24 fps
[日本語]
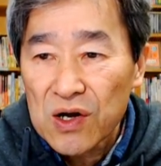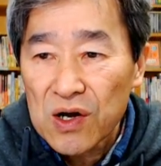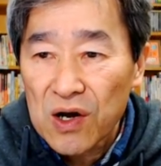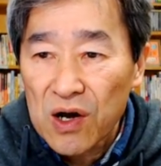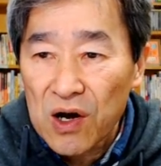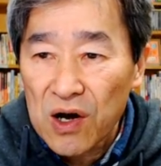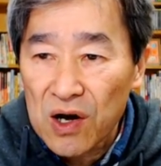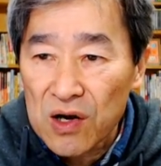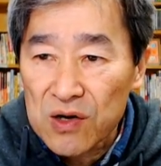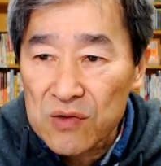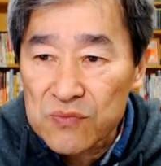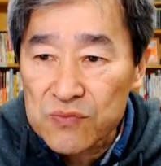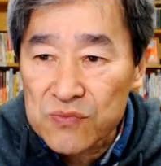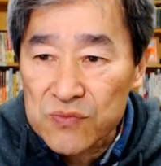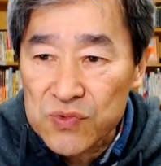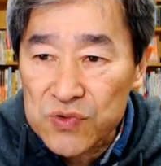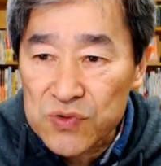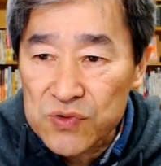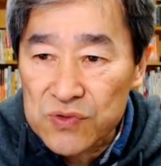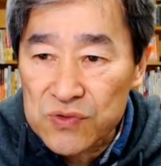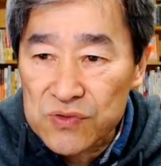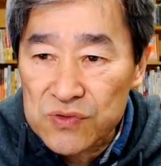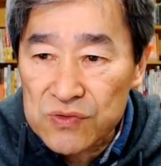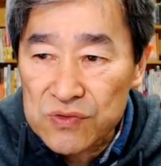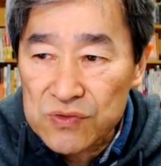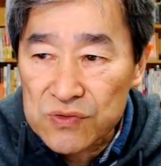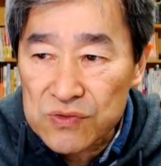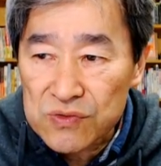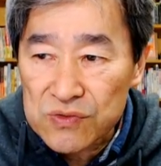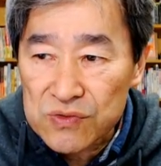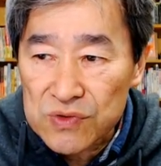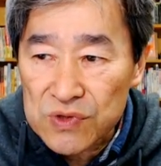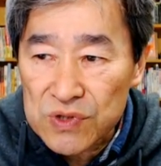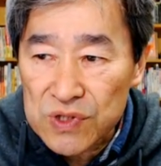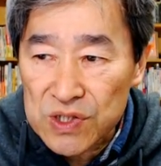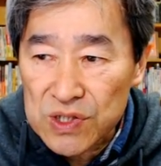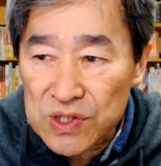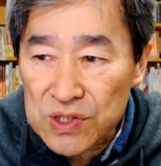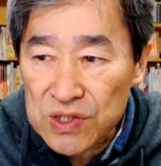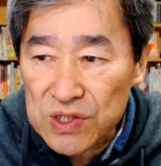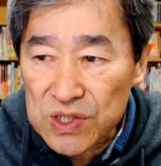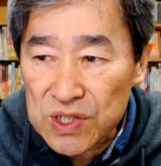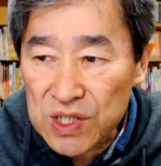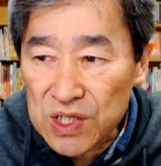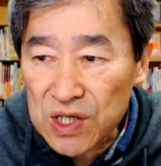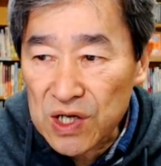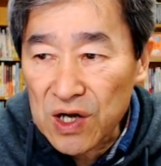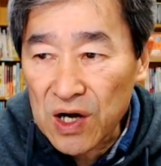半分
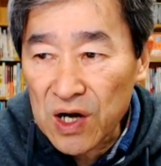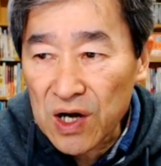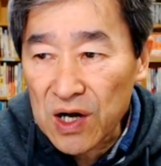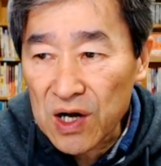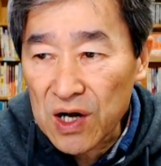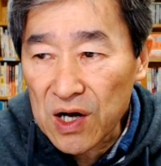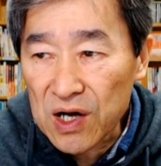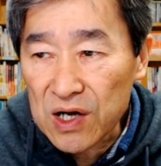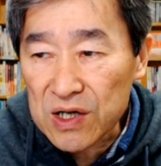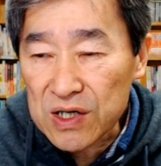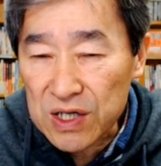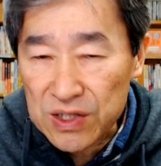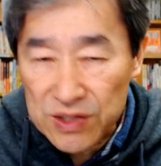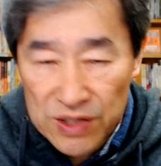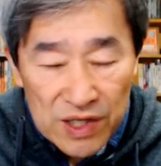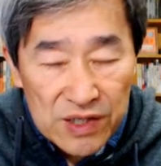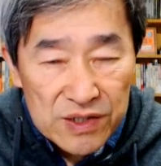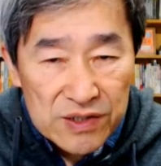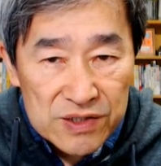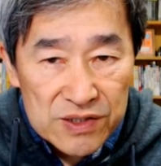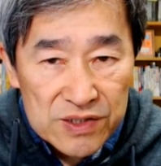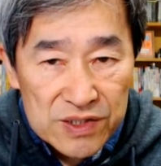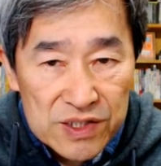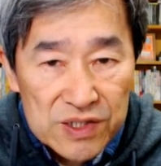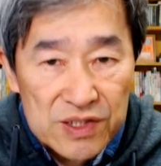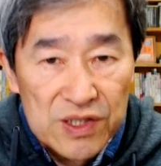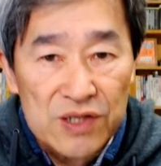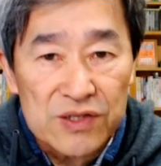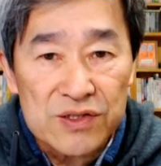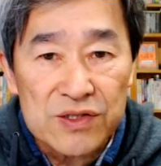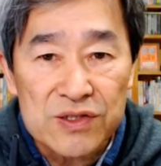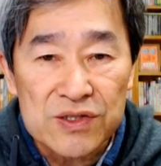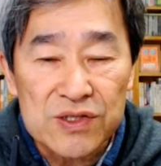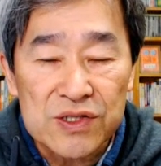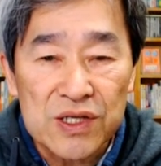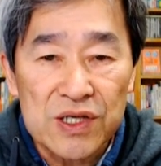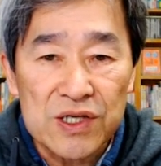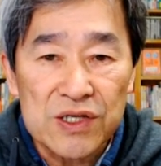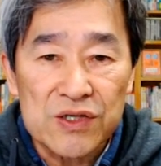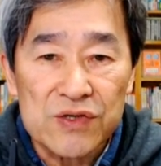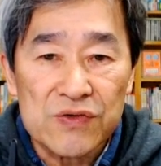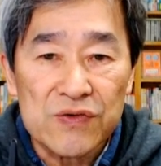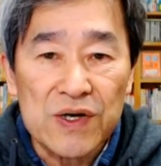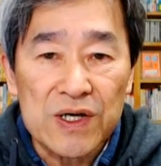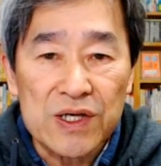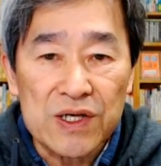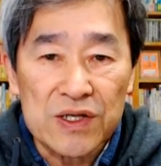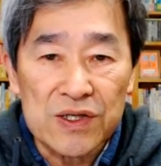以下かなになってい
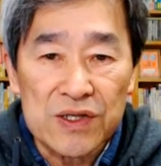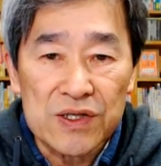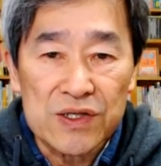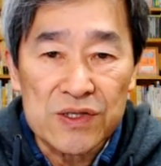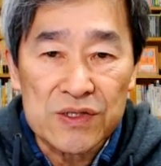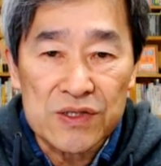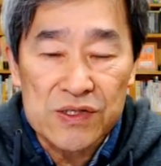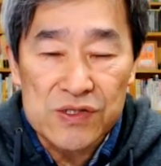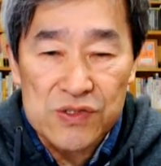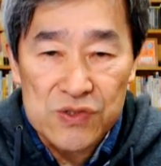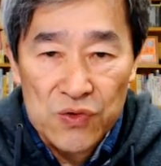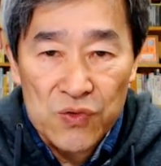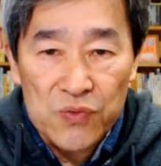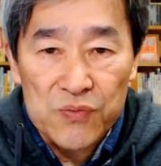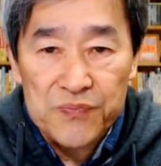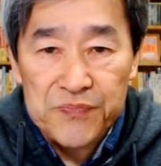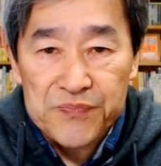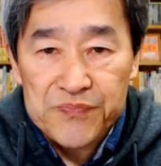るわけですよ。